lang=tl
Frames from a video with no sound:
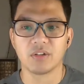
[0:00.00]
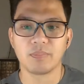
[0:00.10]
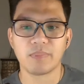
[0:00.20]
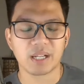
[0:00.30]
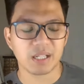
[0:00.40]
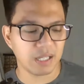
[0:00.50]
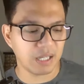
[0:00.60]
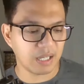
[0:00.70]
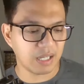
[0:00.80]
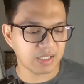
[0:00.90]
o
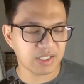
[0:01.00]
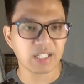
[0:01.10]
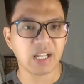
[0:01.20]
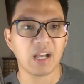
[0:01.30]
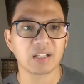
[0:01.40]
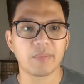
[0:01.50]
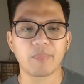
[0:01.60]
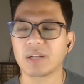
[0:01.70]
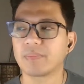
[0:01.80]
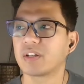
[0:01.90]
pagka siya na ang
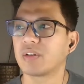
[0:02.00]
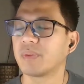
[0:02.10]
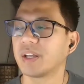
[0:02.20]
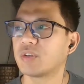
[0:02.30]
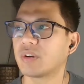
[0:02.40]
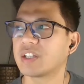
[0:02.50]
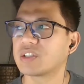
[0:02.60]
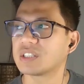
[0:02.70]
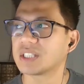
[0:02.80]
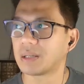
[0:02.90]
Department of
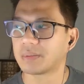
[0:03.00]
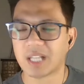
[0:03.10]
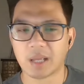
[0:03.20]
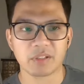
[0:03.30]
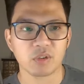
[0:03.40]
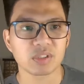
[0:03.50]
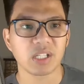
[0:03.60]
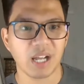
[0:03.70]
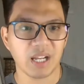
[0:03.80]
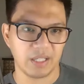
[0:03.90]
Education Secretary kung
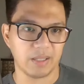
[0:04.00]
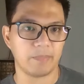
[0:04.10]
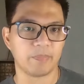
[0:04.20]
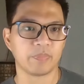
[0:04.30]
sakali,